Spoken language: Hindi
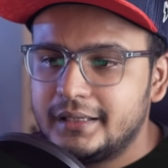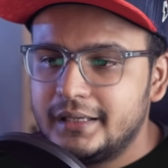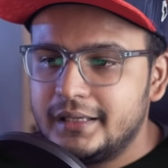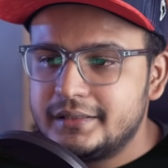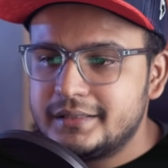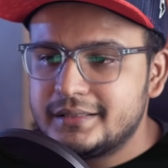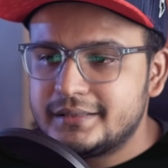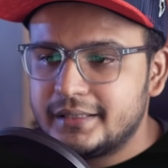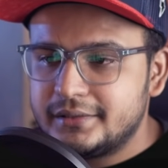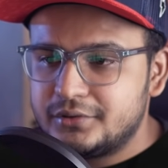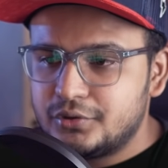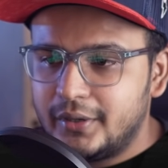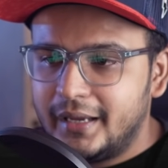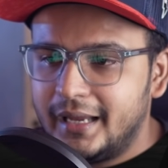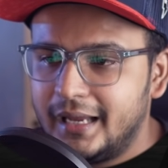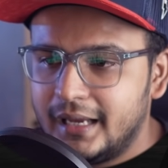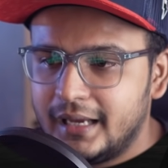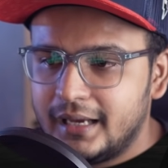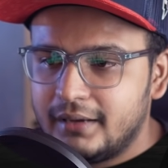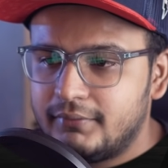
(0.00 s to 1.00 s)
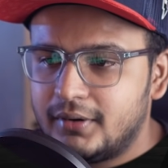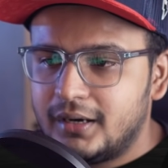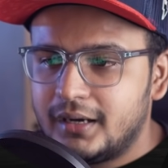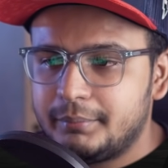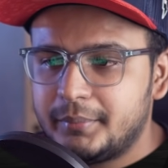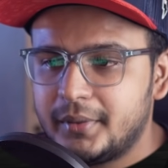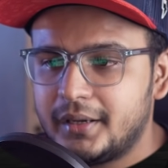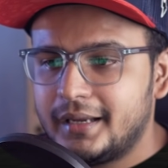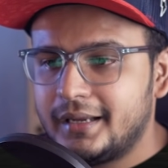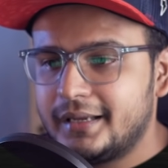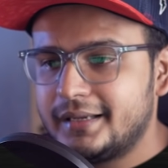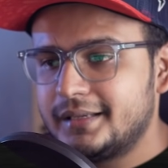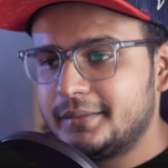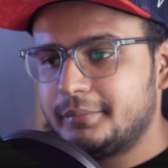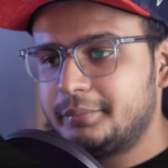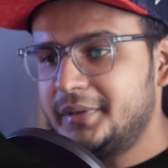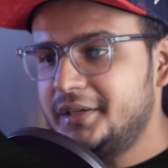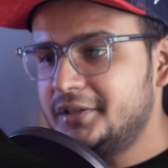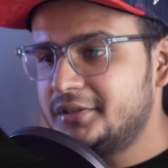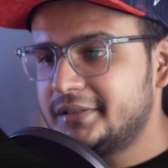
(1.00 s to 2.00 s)
कि जैसे जो ए है वहाँ पे
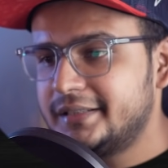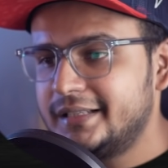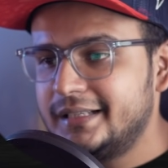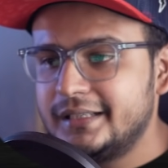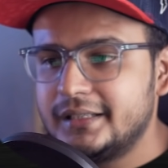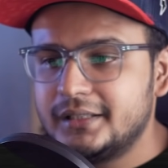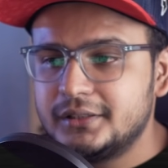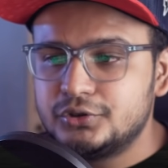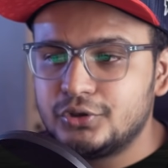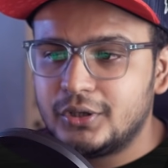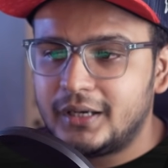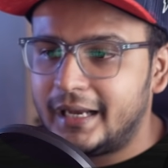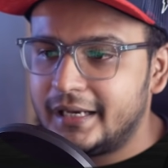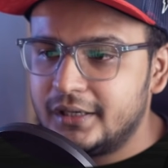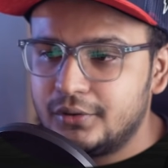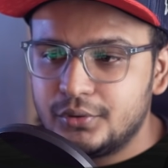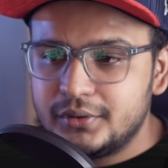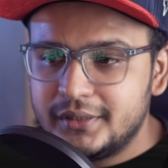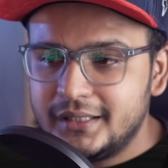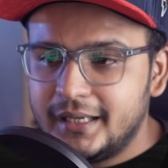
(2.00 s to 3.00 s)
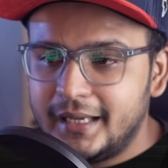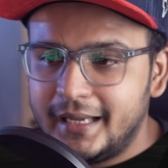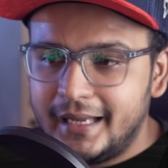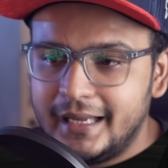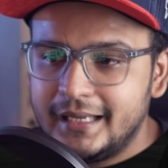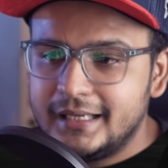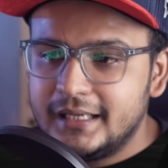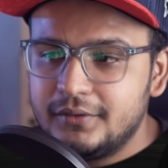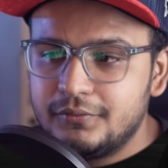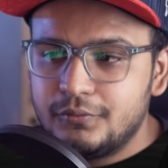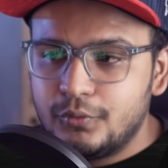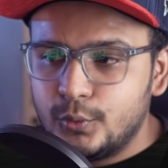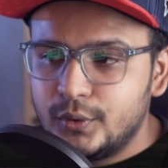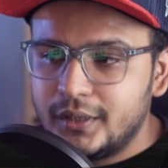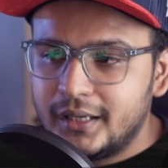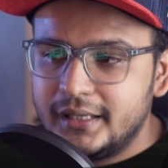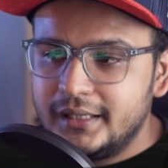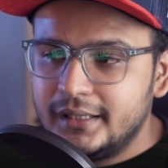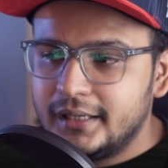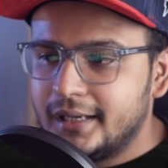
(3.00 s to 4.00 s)
बीच की जो लाइन होती है ए की वो
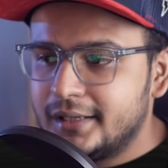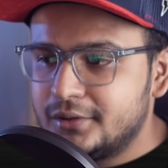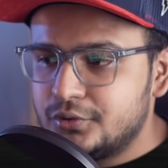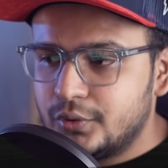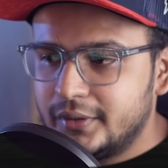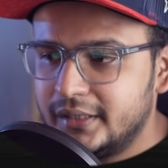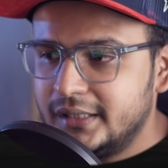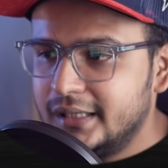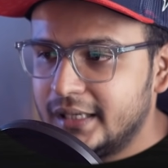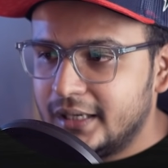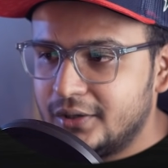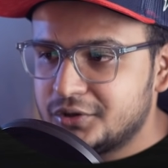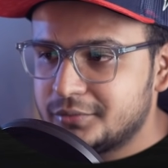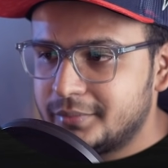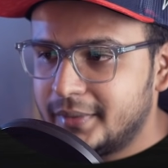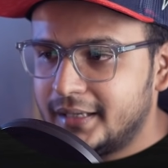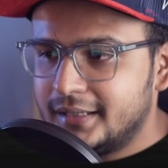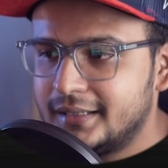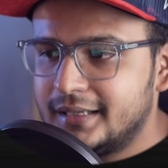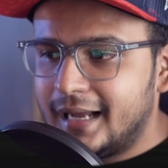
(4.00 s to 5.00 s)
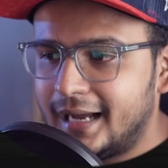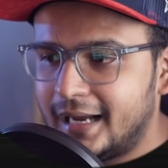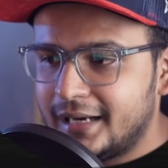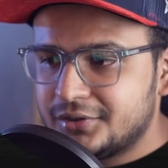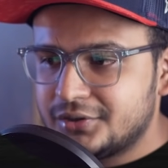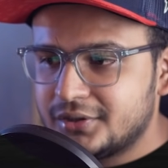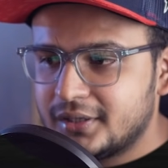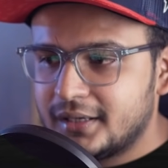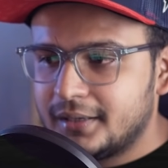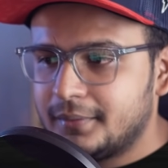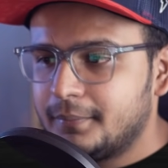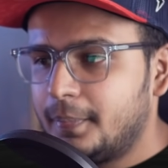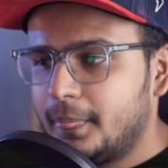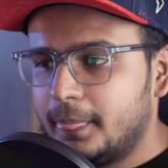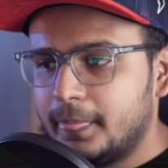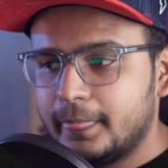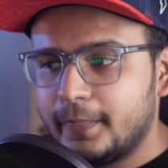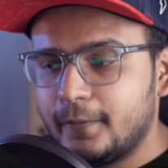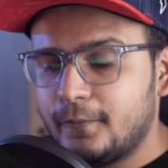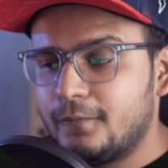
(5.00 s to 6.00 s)
नहीं है जो ई e है उसमें एक डैश है
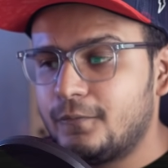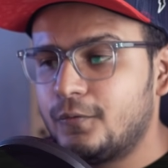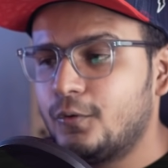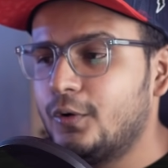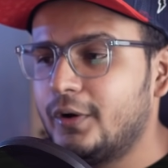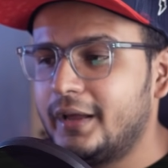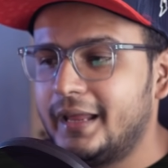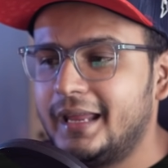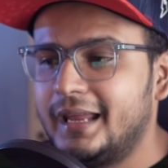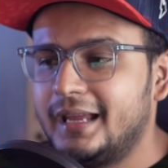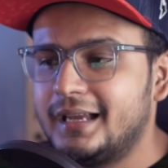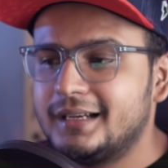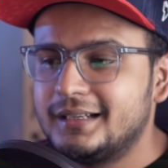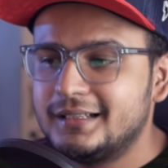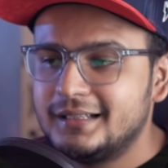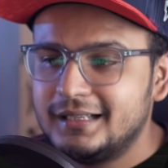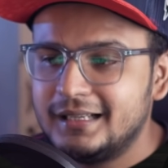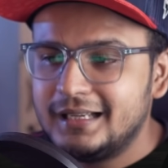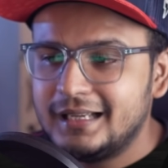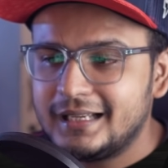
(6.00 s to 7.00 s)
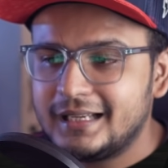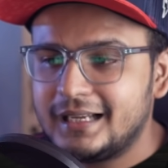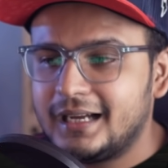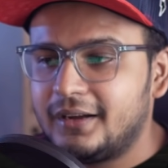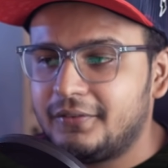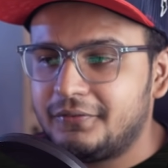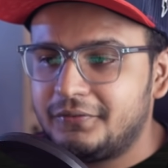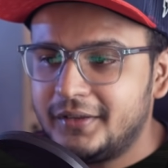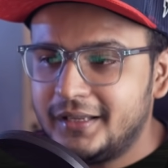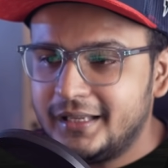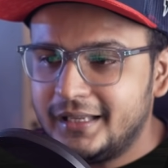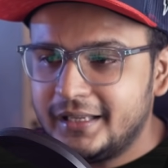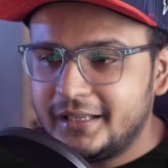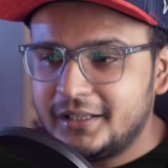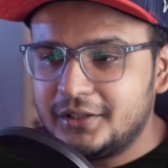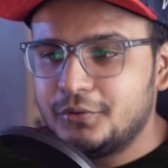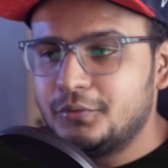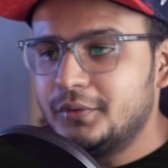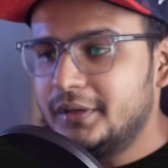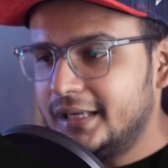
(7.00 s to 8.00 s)
तो वो एक काफ़ी
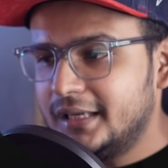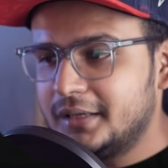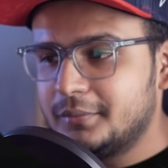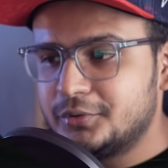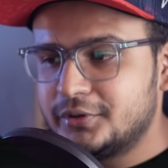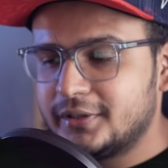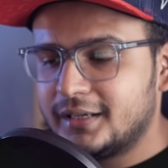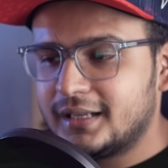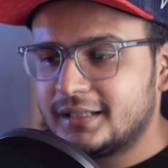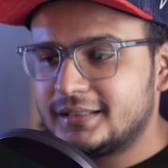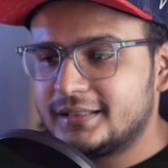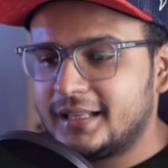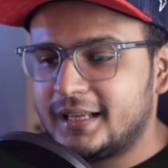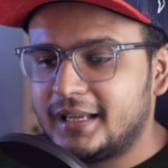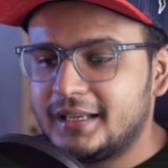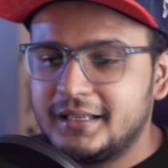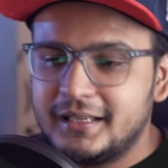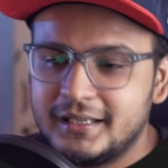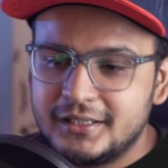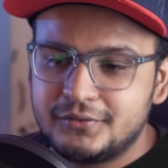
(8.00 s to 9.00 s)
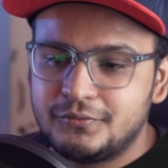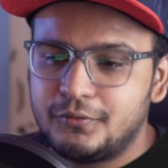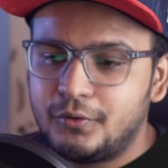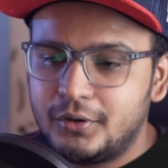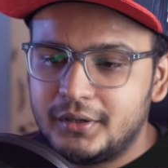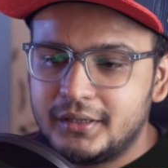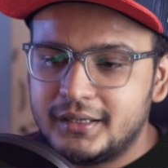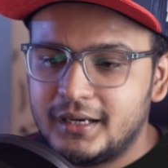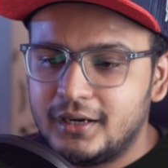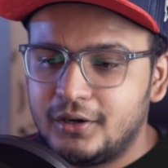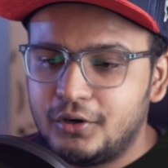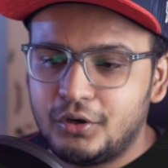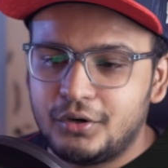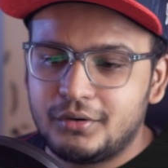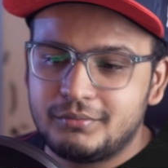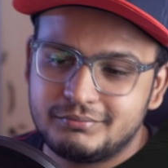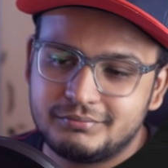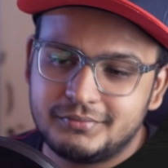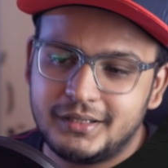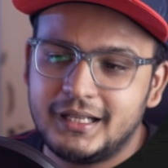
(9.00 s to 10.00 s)
यूनिक मुझे लगता है इस फॉन्ट का
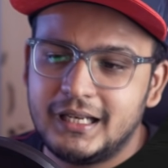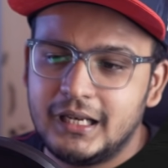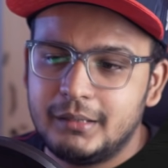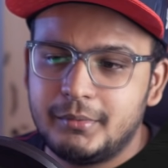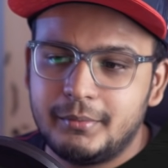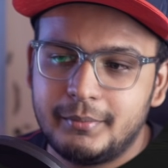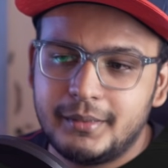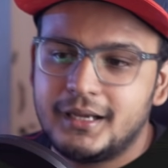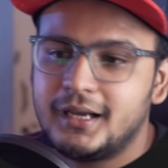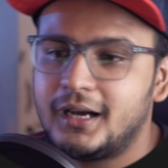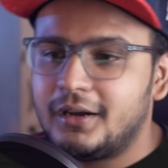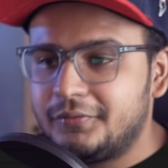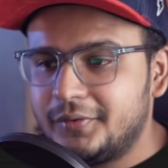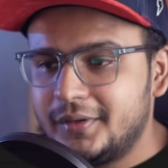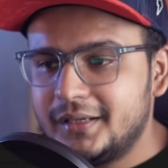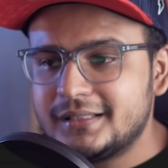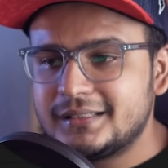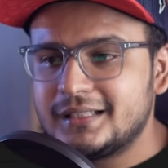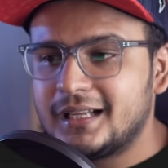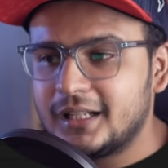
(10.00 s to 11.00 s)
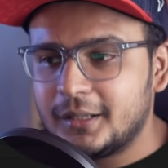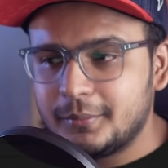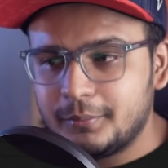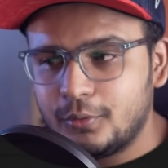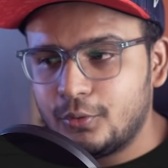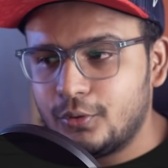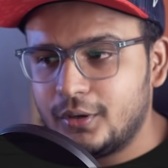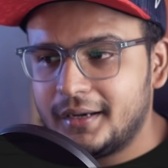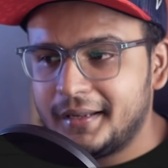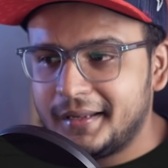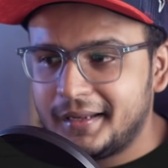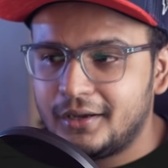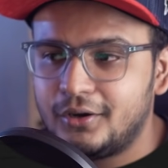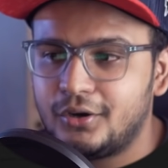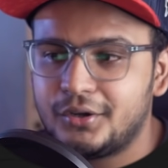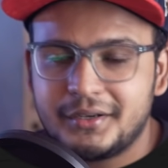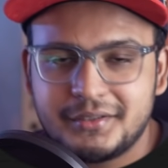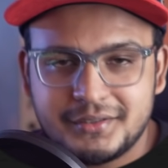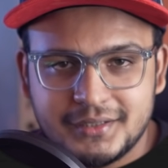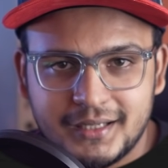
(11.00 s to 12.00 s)
और दिखने में भी काफ़ी ज़्यादा बोल्ड है
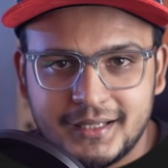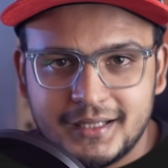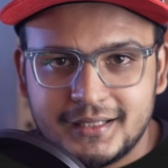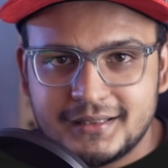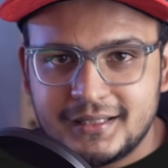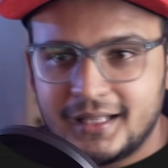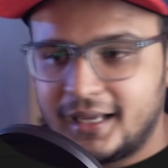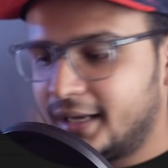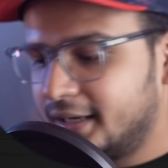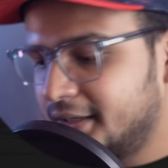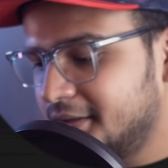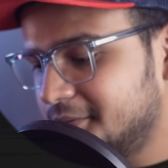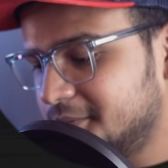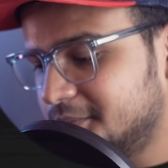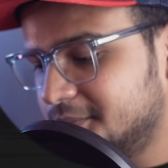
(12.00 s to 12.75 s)
और अच्छा दिखता है